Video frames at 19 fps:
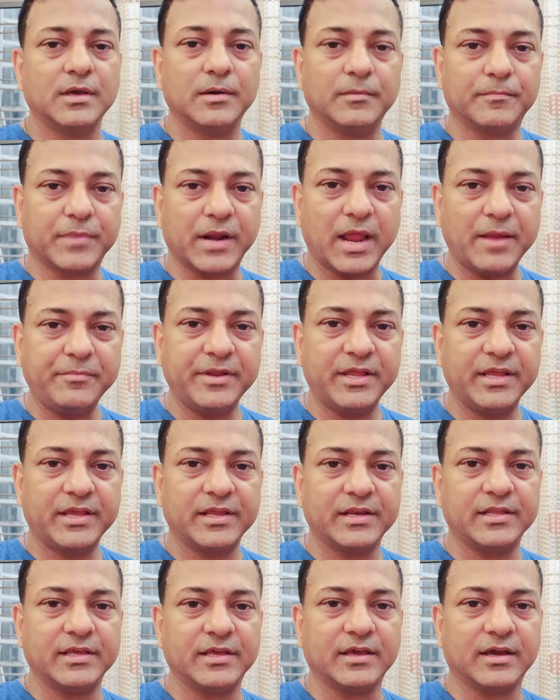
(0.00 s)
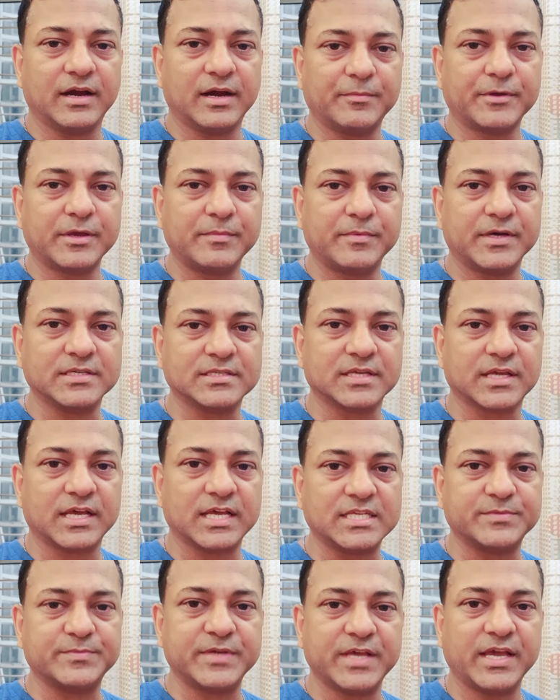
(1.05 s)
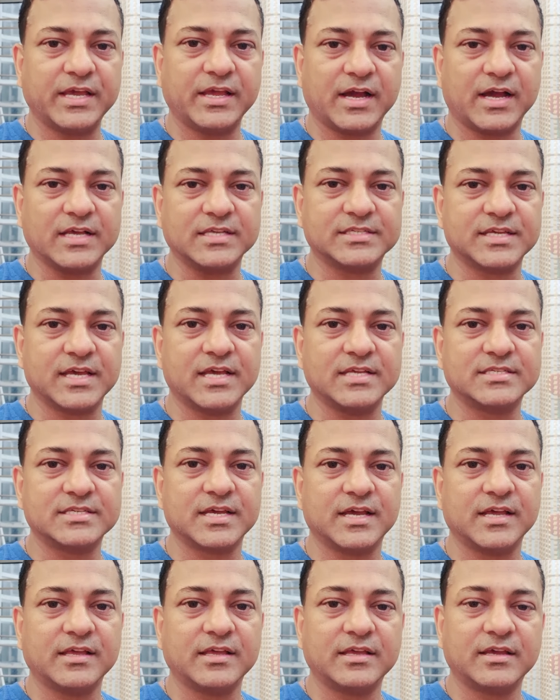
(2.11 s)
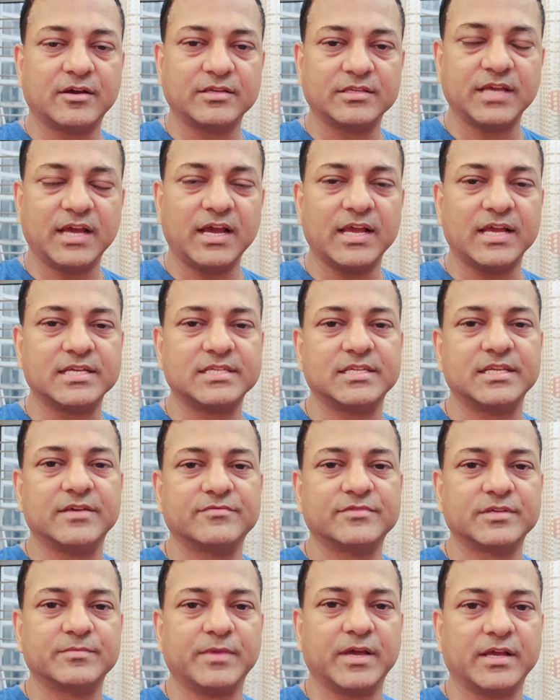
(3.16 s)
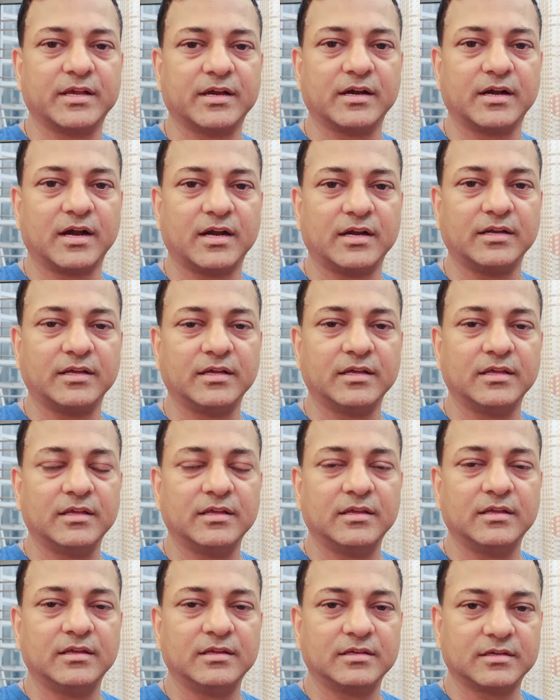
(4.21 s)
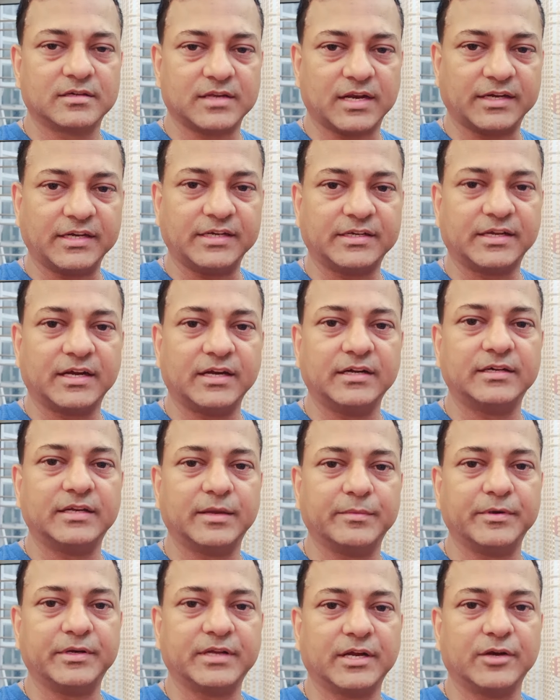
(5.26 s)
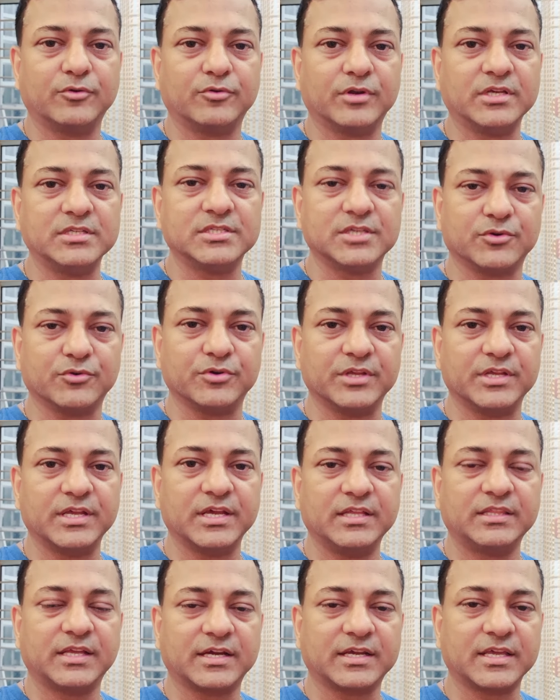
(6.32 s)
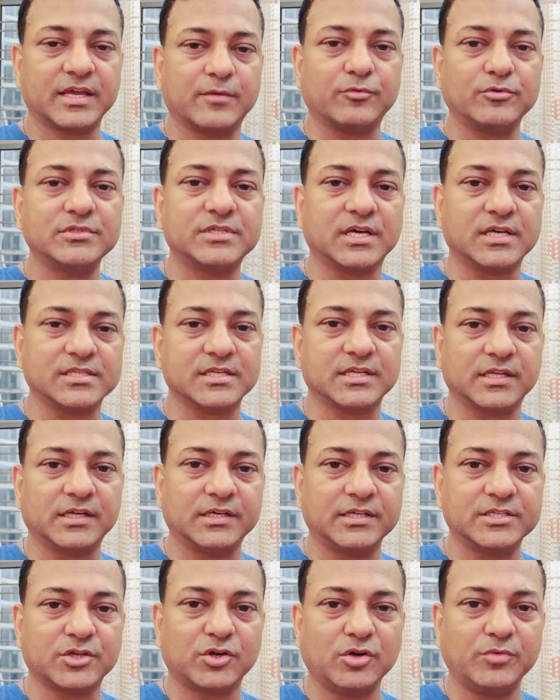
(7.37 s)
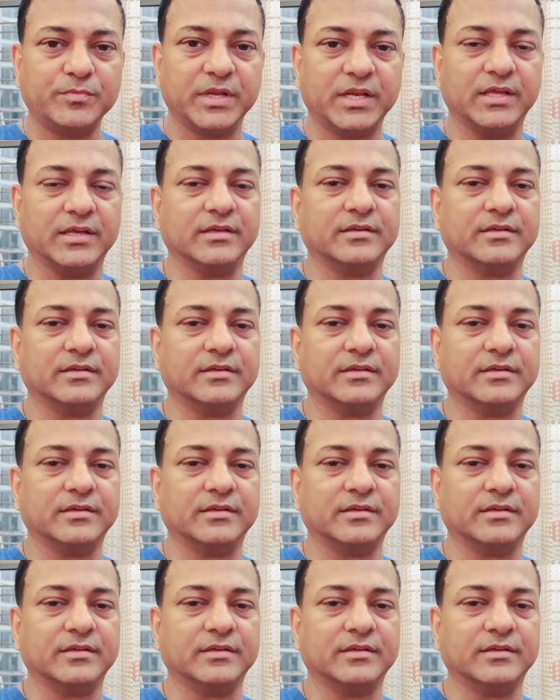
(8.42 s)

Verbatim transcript: प्राइम डे के लिए आपके पास एस बी आई आई सी आई सी आई या एच डी एफ सी बैंक का कार्ड क्रेडिट कार्ड डेबिट कार्ड होना ज़रूरी है ताकि आपको ज़्यादा से ज़्यादा डिस्काउंट मिले